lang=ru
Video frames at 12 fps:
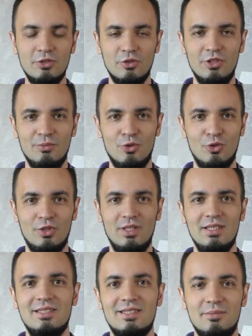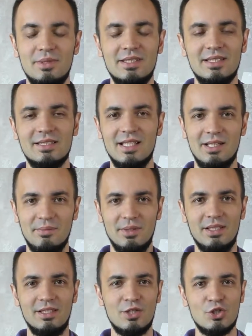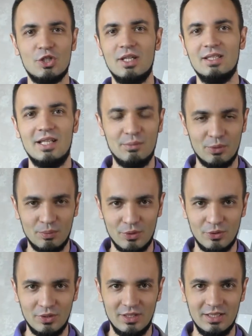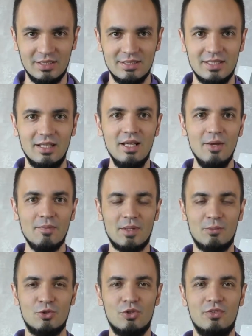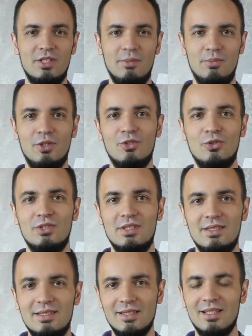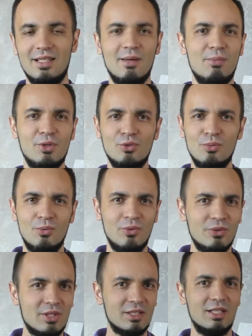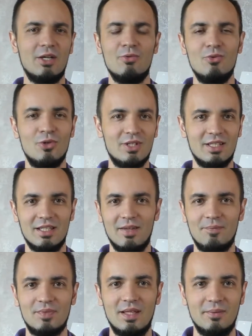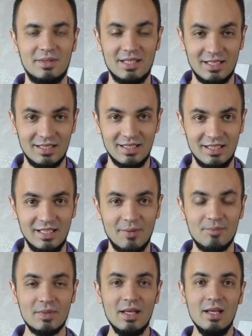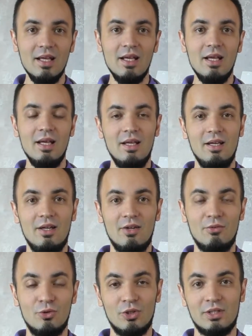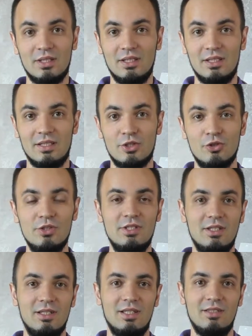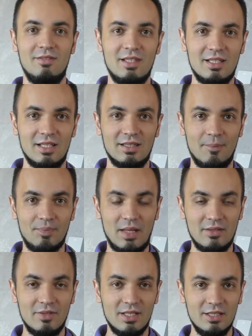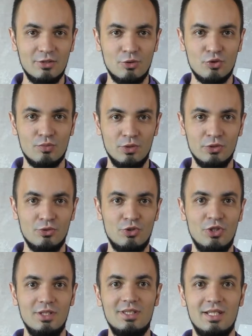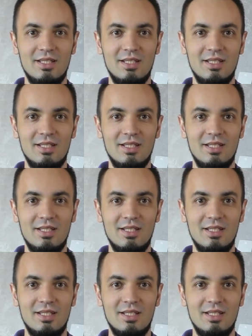суды могут длиться месяцами и даже годами порой длятся, потому что все переносят дела, придумывают отговорки там, и так далее. Вот, э, что делал адвокат? Адвокат должен был изучить